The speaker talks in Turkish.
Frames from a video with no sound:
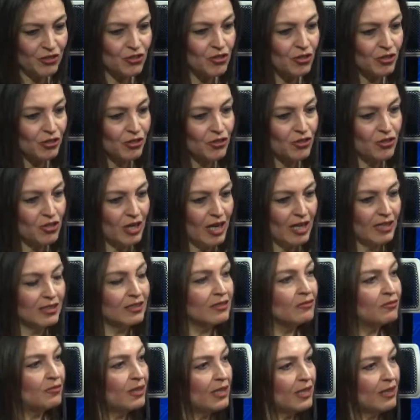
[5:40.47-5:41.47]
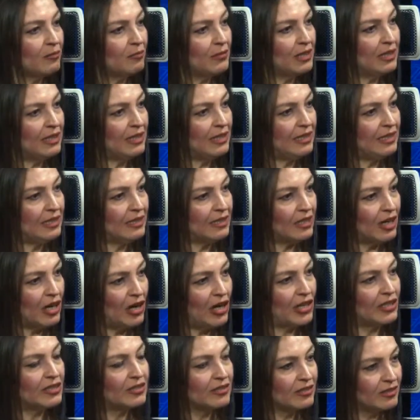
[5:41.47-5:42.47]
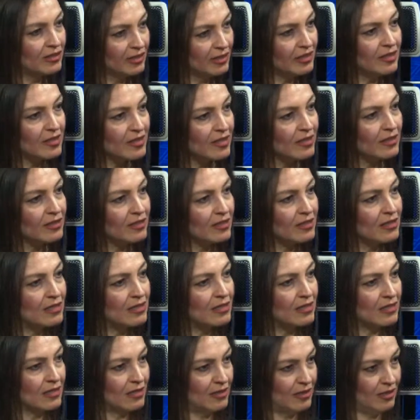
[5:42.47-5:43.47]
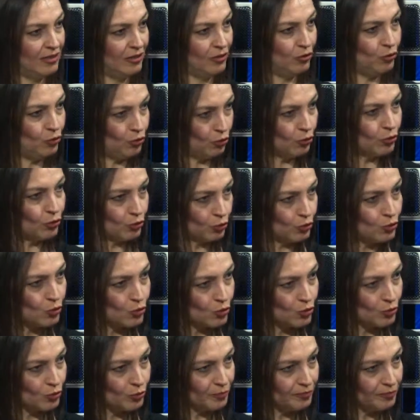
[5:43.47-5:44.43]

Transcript: Çalışan verimliliğini arttırırsanız diyoruz.